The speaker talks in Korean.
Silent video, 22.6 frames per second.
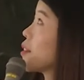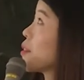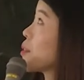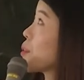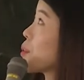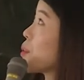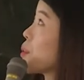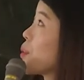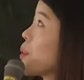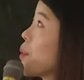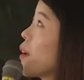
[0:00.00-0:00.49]

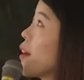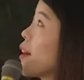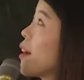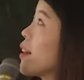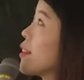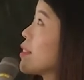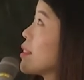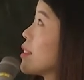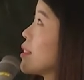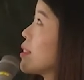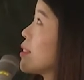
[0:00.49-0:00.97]
또
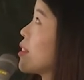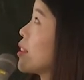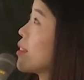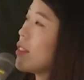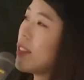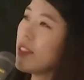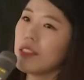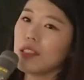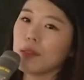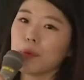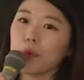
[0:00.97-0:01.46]
디지털
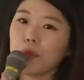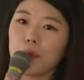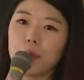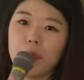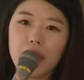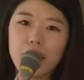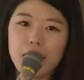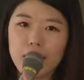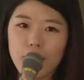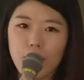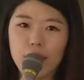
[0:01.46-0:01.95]

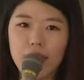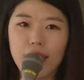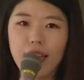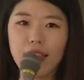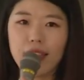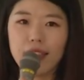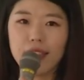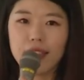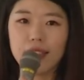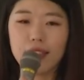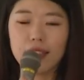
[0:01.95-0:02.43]

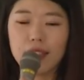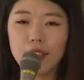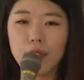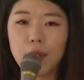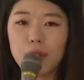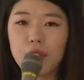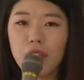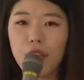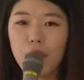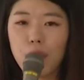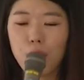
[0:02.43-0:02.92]
트랜스포메이션이라는
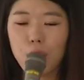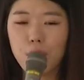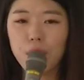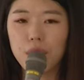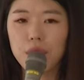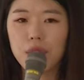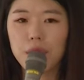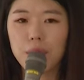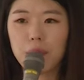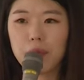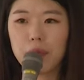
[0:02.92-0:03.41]

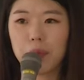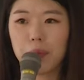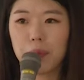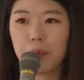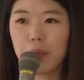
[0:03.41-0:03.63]
새로운